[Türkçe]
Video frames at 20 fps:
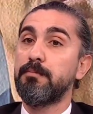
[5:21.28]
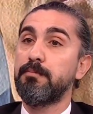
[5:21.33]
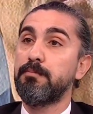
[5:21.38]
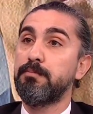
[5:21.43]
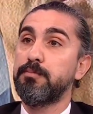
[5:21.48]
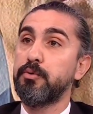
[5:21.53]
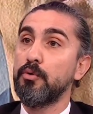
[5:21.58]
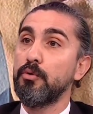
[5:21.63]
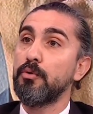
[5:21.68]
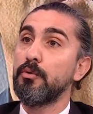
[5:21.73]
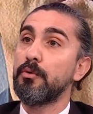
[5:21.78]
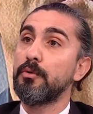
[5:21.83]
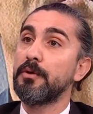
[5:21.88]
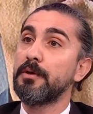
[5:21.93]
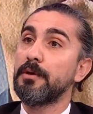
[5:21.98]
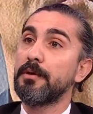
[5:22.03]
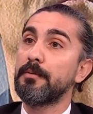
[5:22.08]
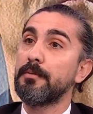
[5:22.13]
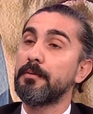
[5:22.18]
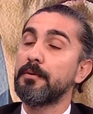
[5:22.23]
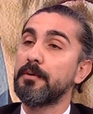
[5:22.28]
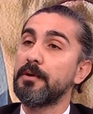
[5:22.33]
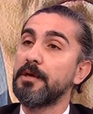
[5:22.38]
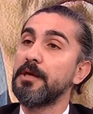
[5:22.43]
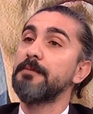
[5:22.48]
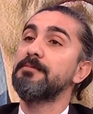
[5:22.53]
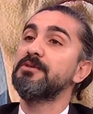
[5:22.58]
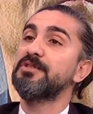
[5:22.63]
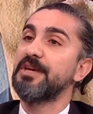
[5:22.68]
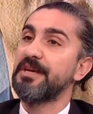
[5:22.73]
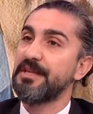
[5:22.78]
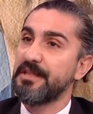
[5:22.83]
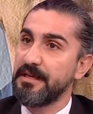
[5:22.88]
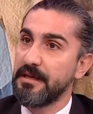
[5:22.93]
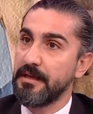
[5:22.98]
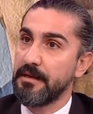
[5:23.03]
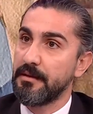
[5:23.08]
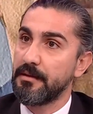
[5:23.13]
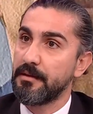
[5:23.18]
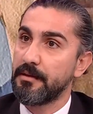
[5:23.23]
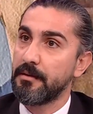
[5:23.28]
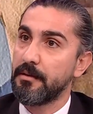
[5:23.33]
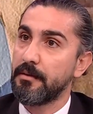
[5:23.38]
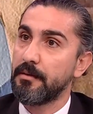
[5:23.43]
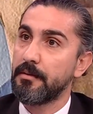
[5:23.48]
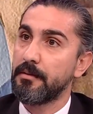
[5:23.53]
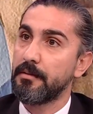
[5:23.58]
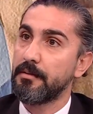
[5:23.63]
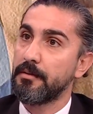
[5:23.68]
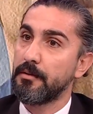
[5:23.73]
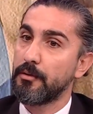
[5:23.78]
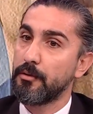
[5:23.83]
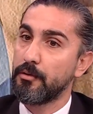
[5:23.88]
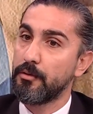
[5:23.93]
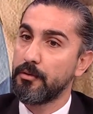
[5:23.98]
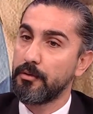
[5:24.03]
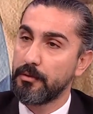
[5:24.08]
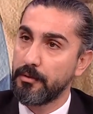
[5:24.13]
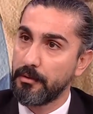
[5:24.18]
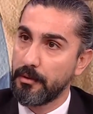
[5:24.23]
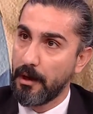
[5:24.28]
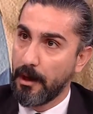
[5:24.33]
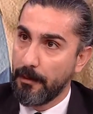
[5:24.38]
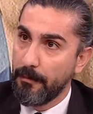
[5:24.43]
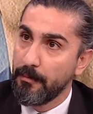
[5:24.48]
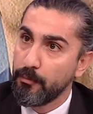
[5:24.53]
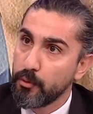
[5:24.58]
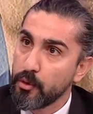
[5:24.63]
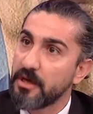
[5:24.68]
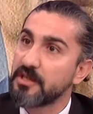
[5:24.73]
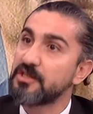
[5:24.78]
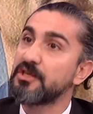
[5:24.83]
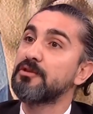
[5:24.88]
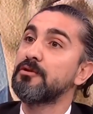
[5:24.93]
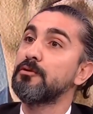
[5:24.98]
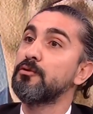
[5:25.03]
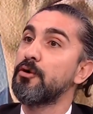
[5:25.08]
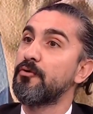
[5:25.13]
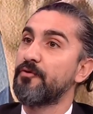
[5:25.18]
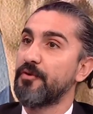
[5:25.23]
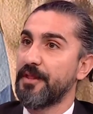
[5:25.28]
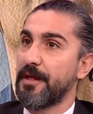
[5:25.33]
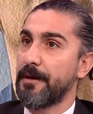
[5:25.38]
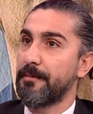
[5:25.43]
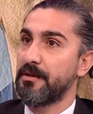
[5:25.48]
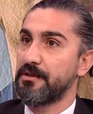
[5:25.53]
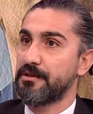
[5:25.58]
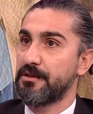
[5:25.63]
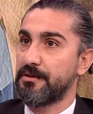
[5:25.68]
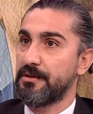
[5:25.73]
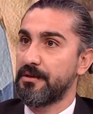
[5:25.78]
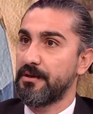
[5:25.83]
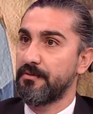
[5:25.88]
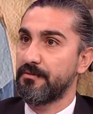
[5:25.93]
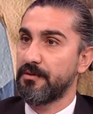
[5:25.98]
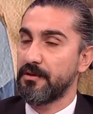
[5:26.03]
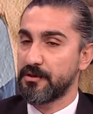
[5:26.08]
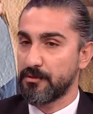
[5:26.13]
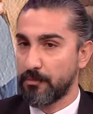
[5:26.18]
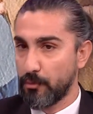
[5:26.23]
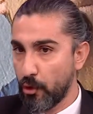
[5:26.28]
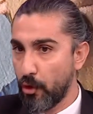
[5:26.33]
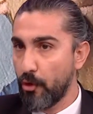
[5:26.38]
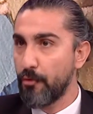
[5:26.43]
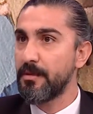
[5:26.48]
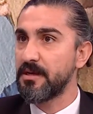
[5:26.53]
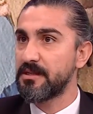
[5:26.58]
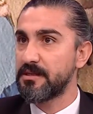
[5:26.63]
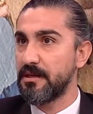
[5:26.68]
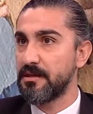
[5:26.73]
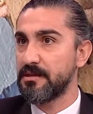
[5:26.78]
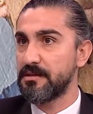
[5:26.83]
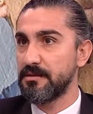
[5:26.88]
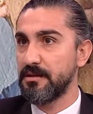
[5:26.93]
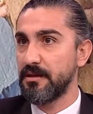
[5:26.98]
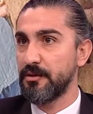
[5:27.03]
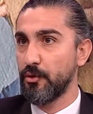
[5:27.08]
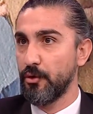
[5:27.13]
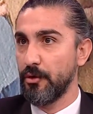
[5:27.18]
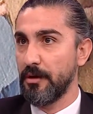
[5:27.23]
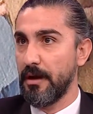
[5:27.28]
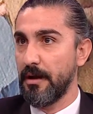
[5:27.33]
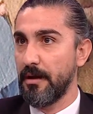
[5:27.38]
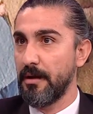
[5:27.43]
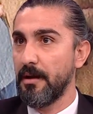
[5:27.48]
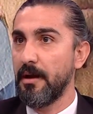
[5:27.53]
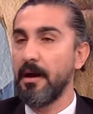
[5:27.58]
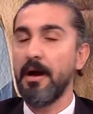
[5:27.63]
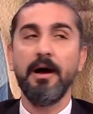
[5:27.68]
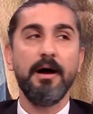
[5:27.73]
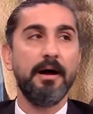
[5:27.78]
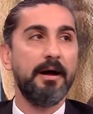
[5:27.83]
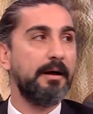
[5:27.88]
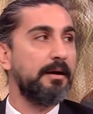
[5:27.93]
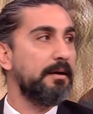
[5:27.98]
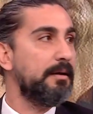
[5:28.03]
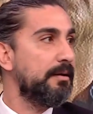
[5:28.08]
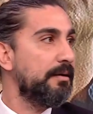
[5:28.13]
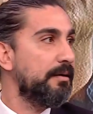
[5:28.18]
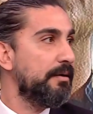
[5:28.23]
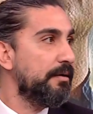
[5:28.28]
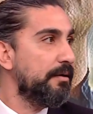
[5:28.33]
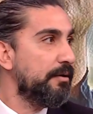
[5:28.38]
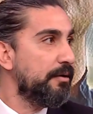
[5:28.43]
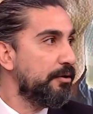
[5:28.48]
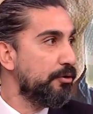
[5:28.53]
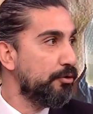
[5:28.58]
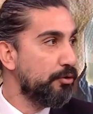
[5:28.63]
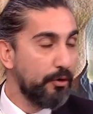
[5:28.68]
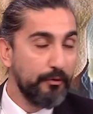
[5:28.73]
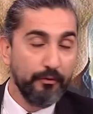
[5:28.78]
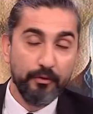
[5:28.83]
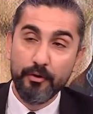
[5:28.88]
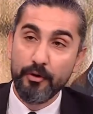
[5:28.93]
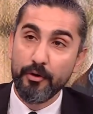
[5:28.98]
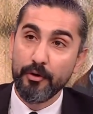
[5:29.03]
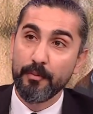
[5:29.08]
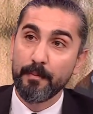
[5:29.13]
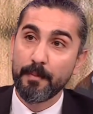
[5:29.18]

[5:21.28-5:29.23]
bu iyi bir şey değil. Ama bu yaşatılıyor Fenerbahçe taraftarı. Şimdi Löv meselesinde de öyle. Ha, Löv'ü